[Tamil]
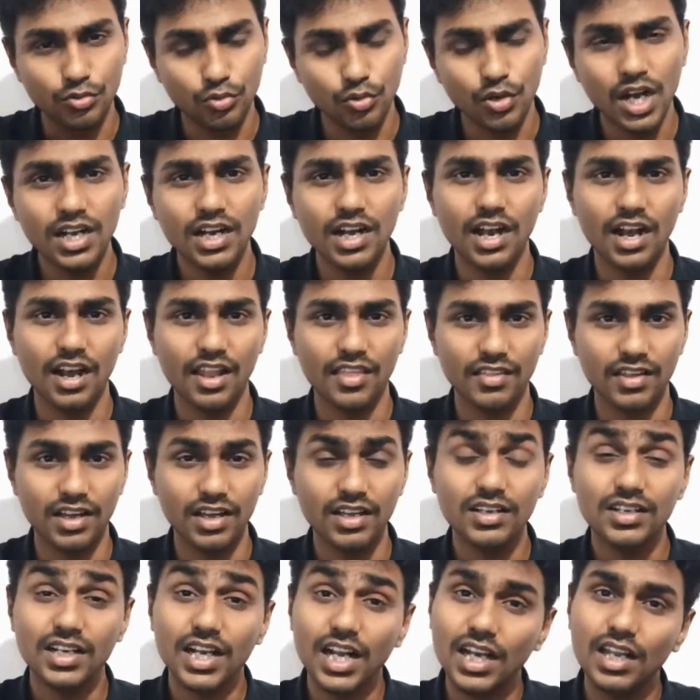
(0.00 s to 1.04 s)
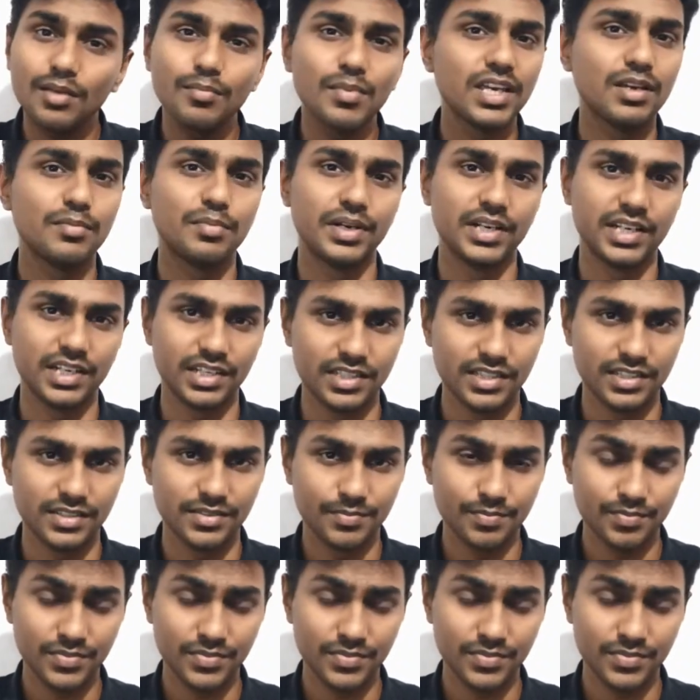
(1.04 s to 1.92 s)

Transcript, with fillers: துகள்களால் தான் கட்டமைக்கப்பட்டிருக்கு